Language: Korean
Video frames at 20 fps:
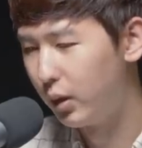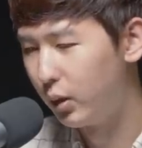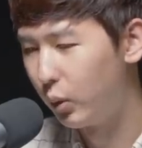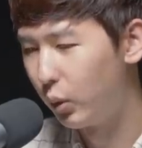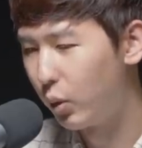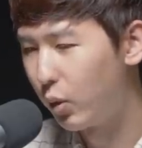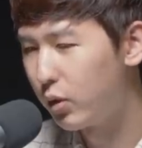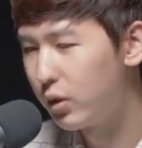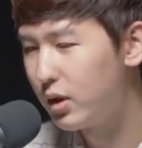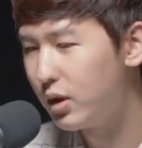
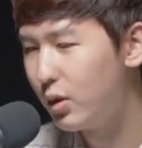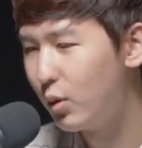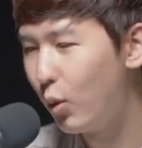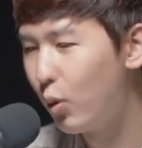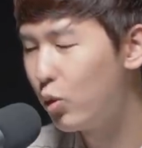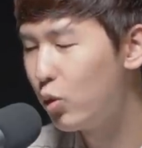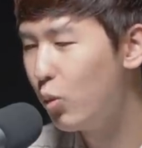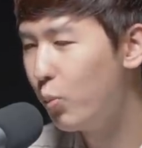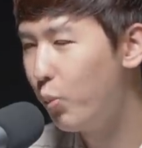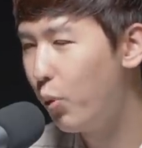동현 씨는
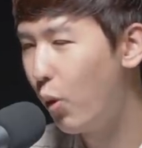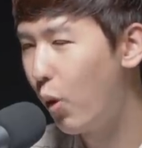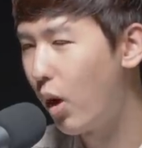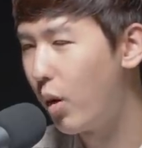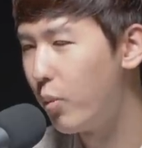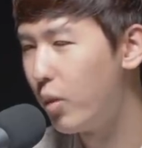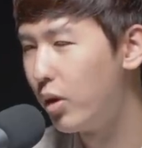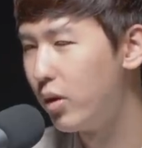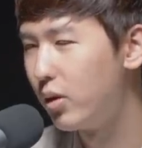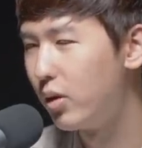홍준표
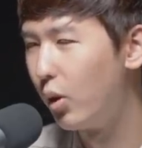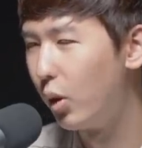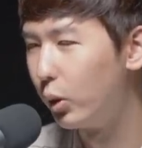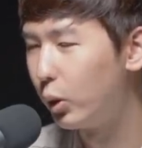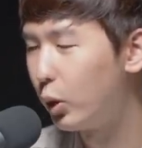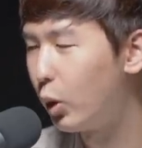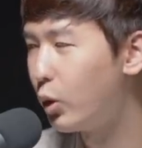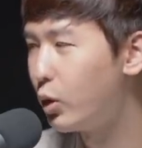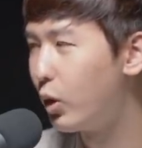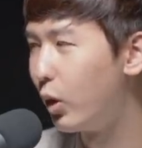하면은
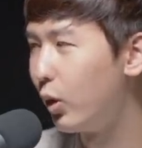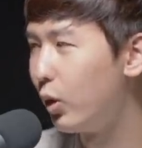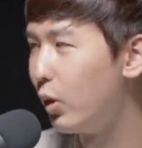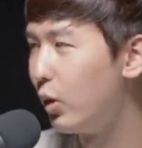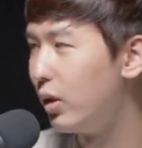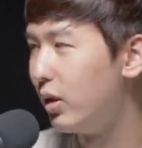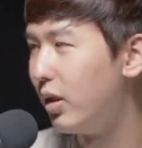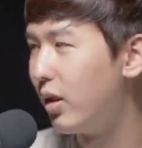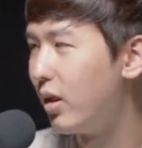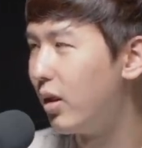어떤
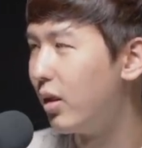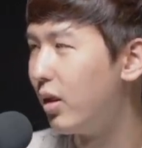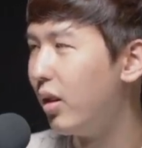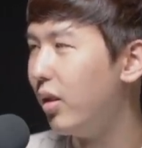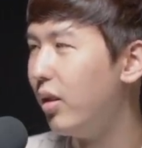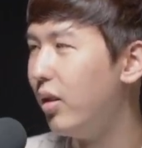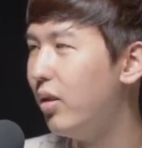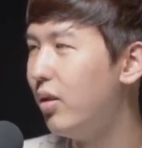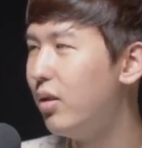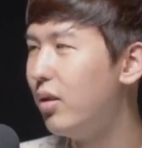경력이
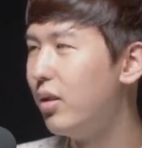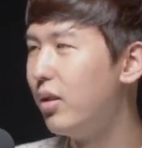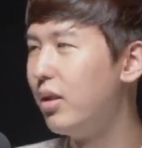생각나세요?